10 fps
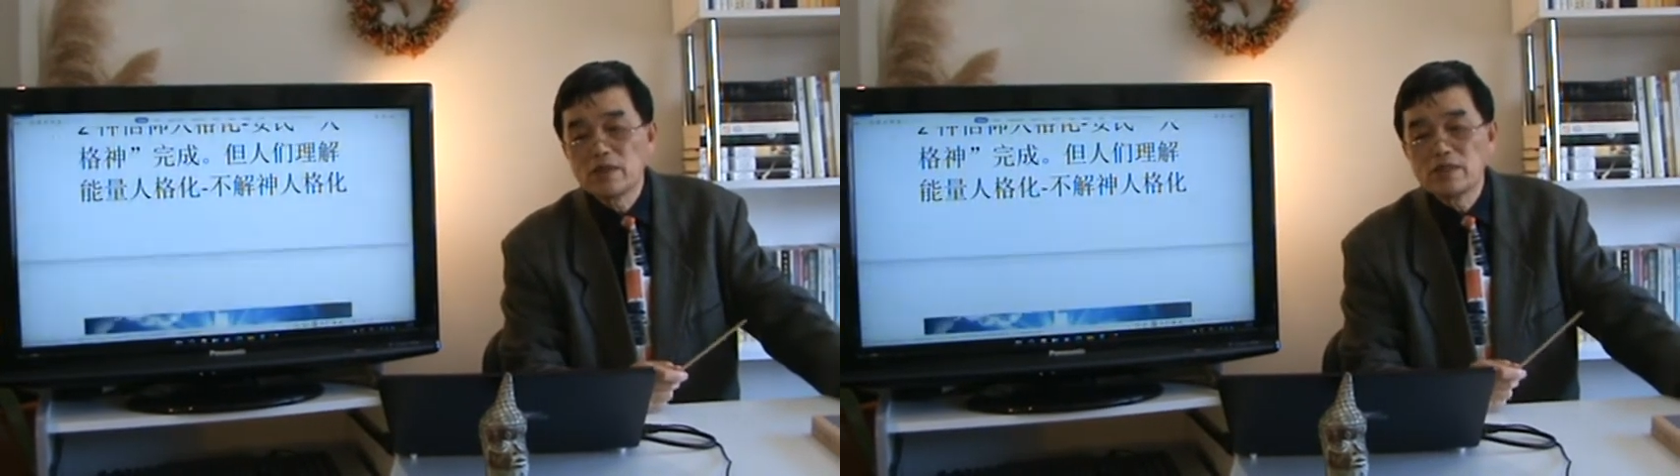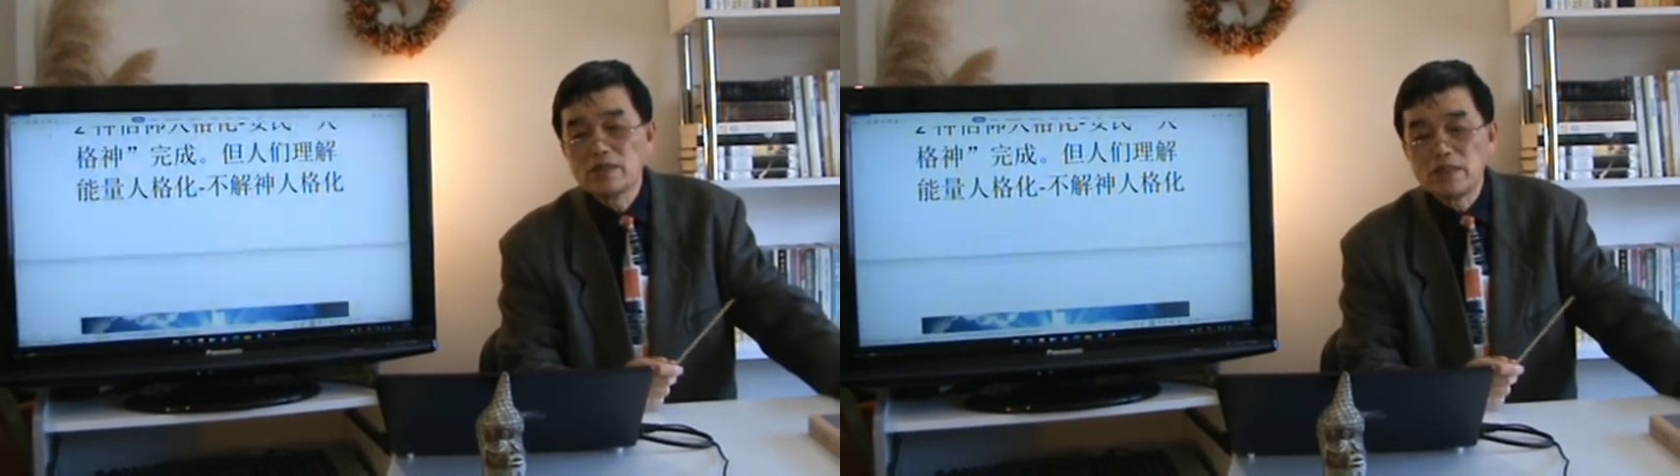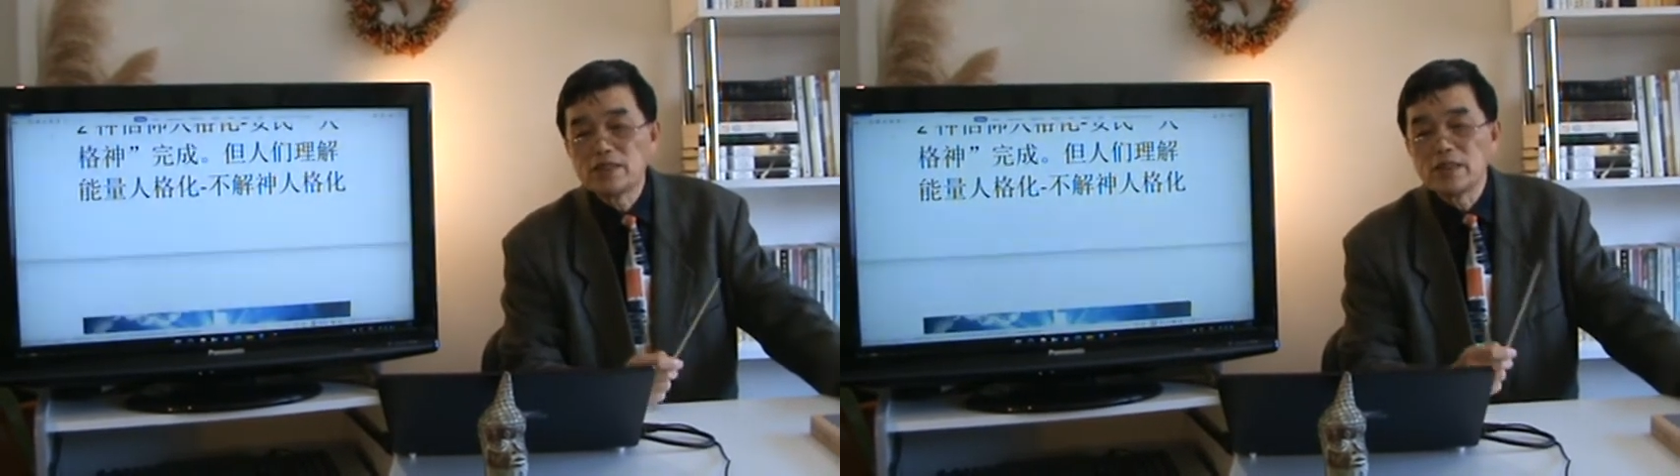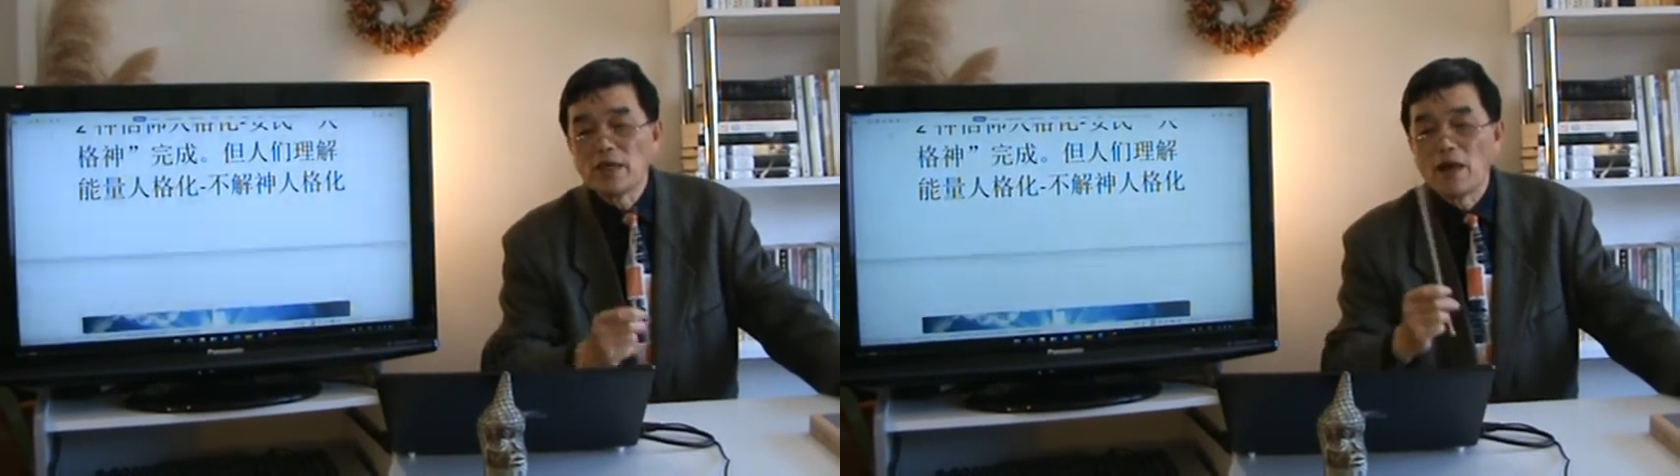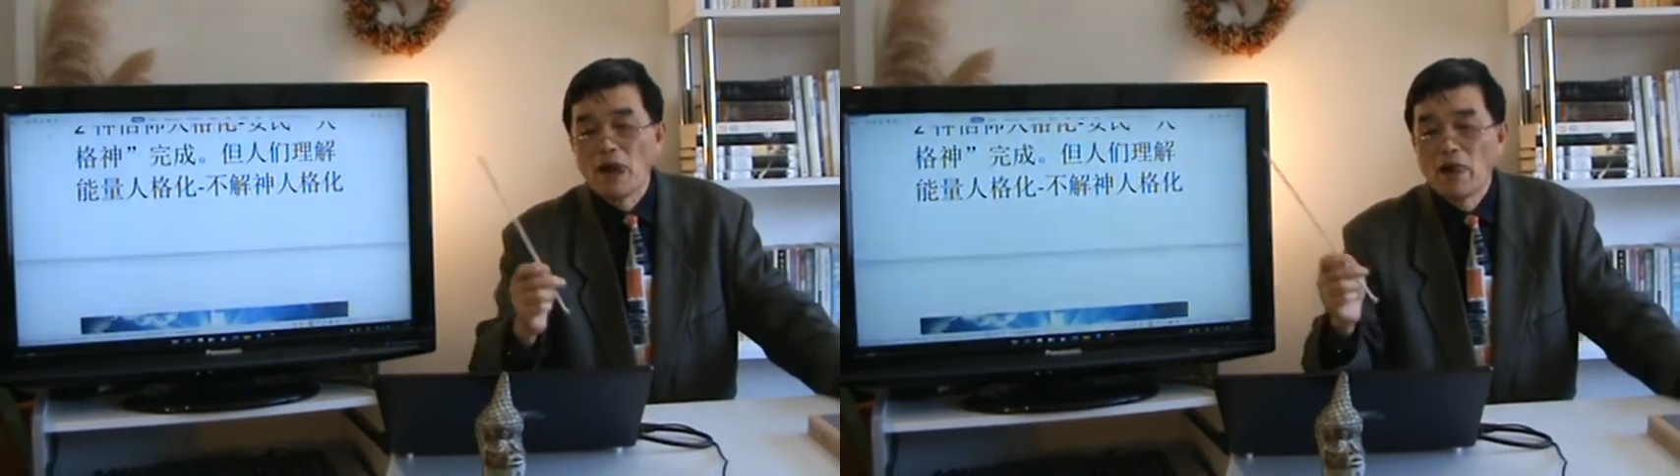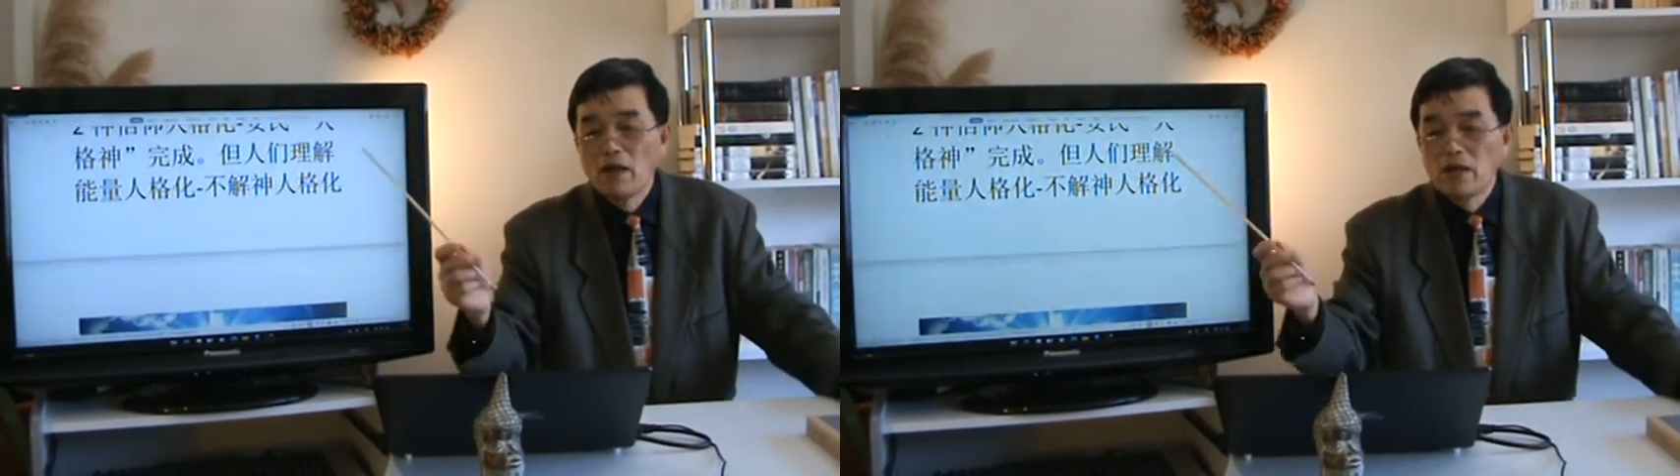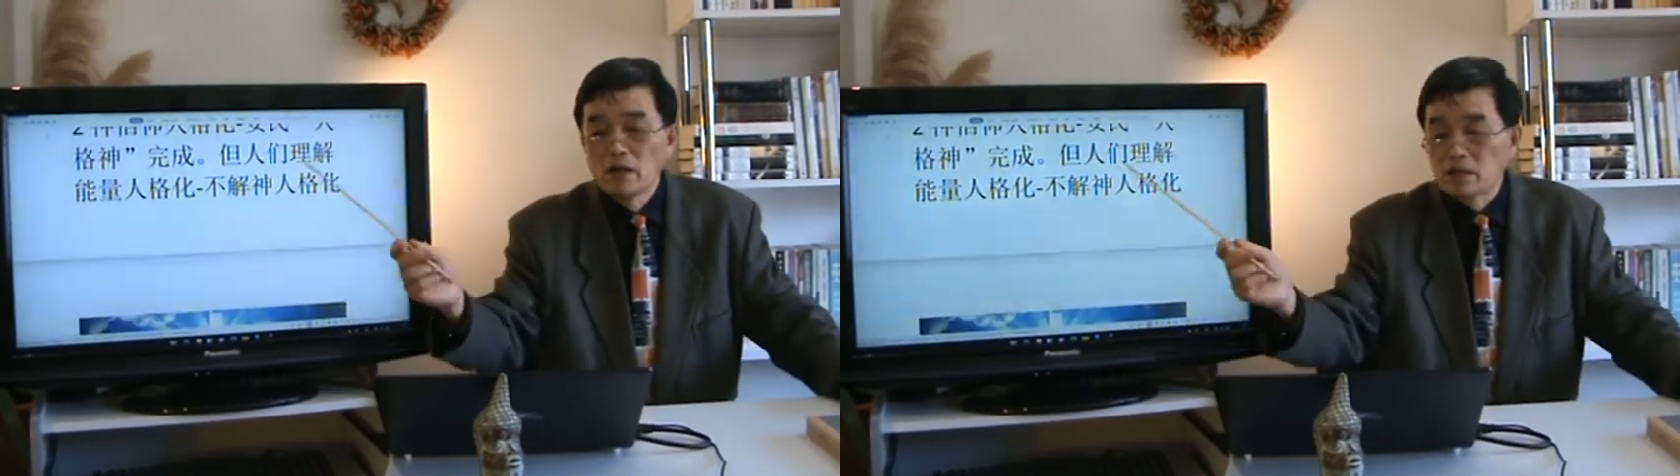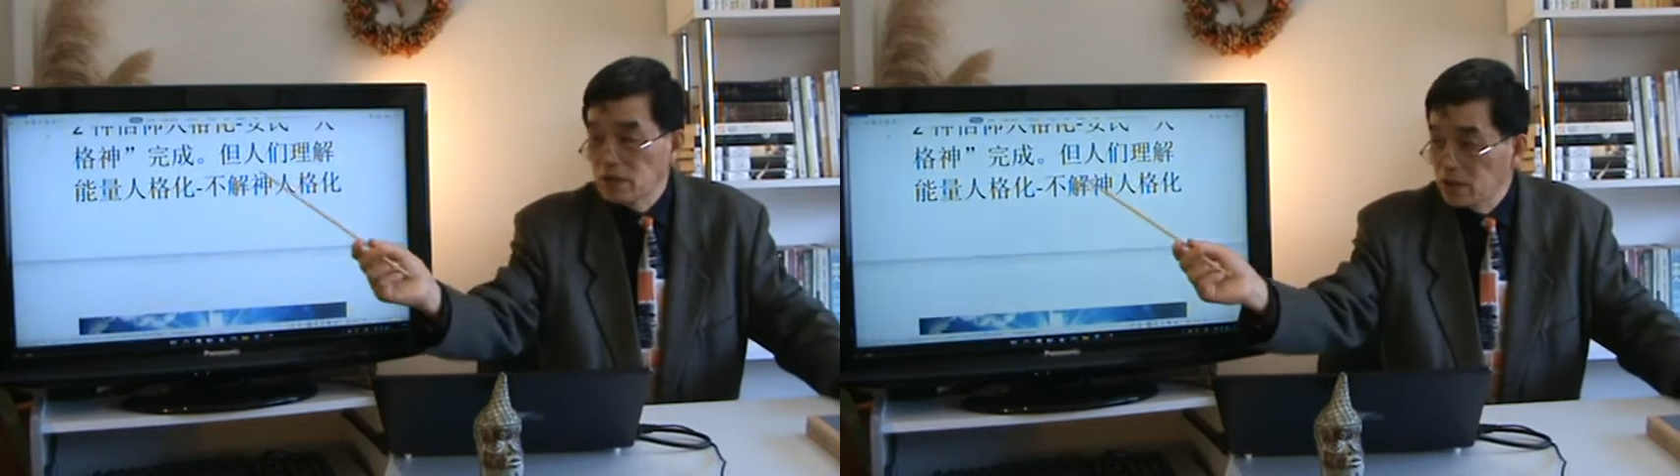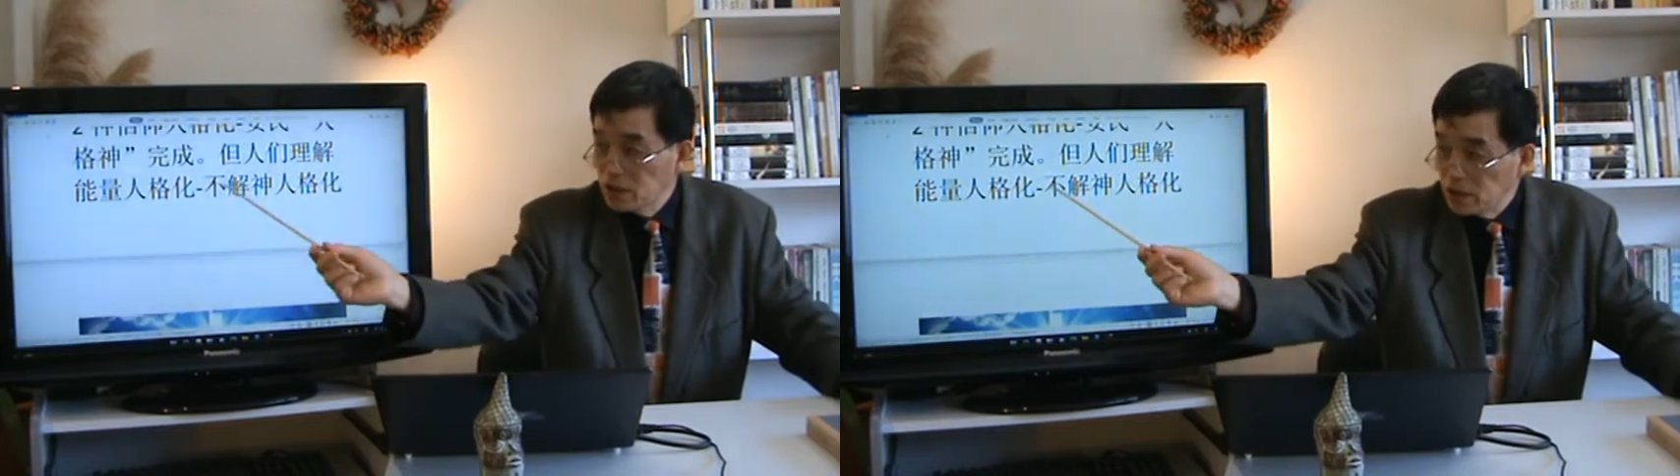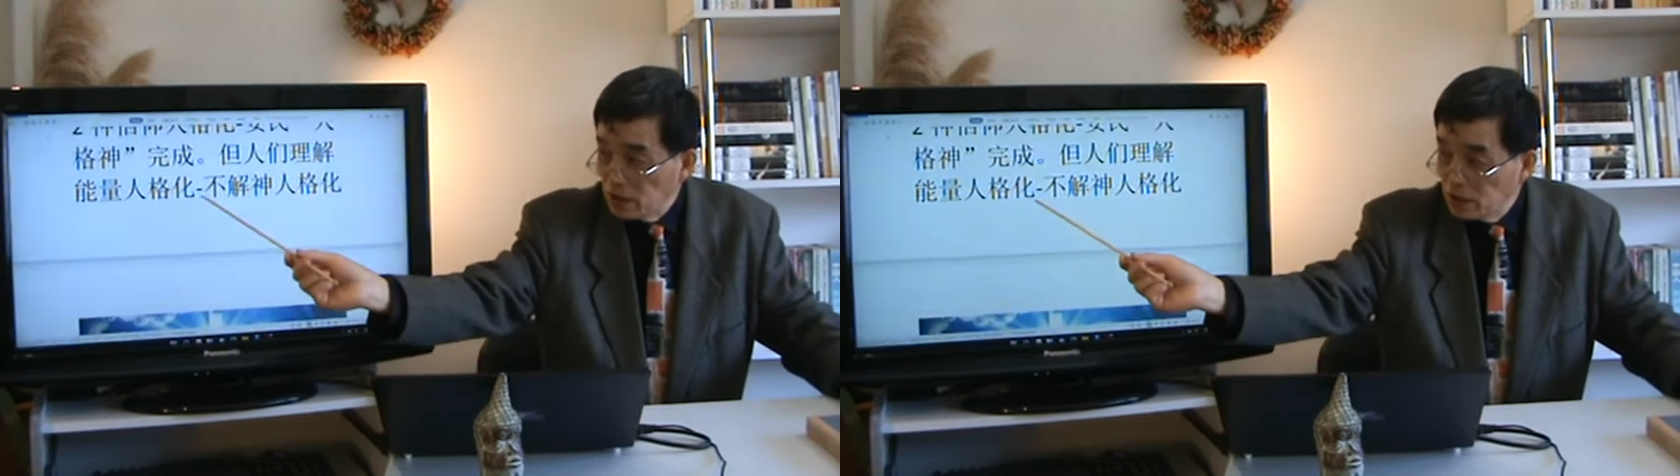能理解，这个
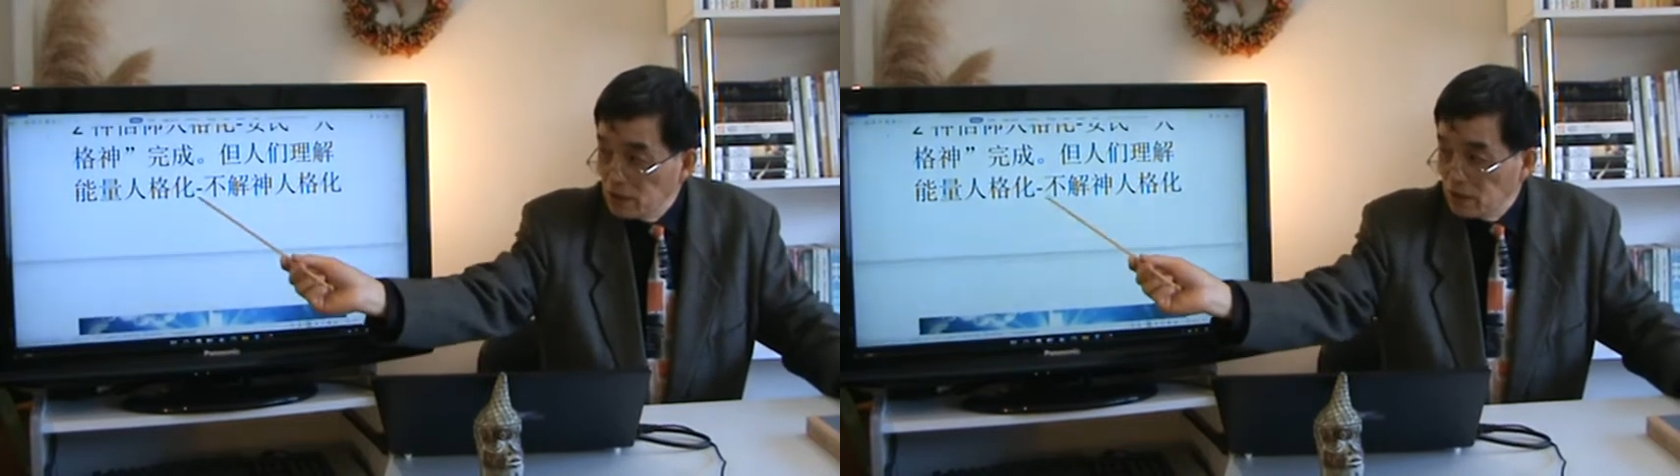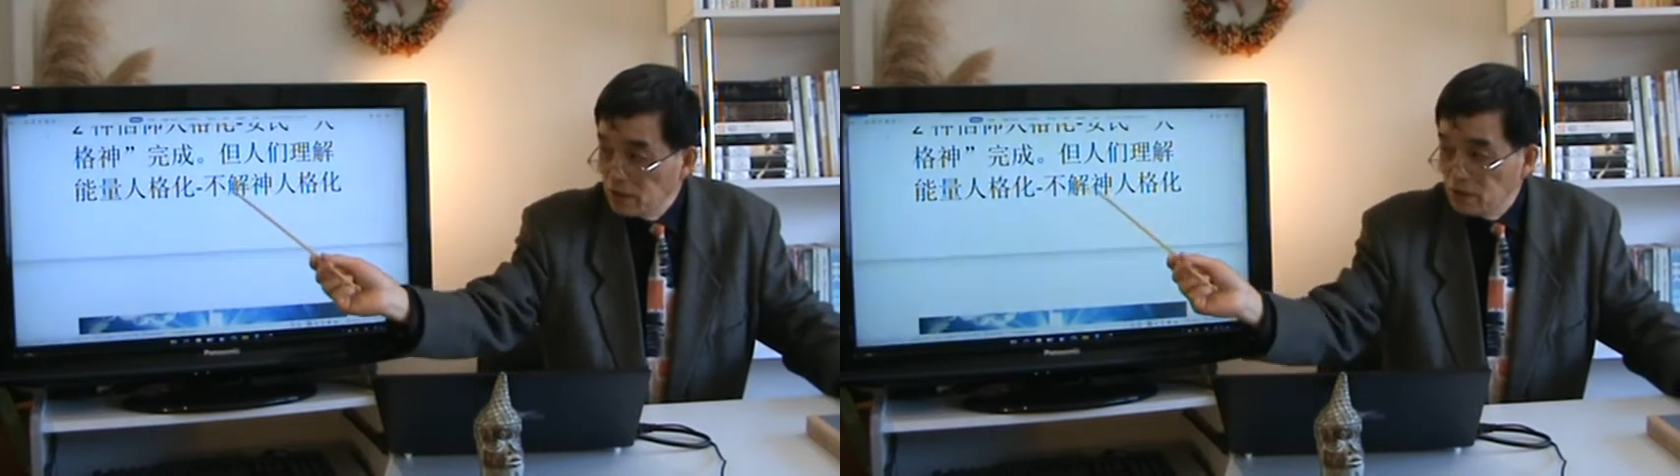神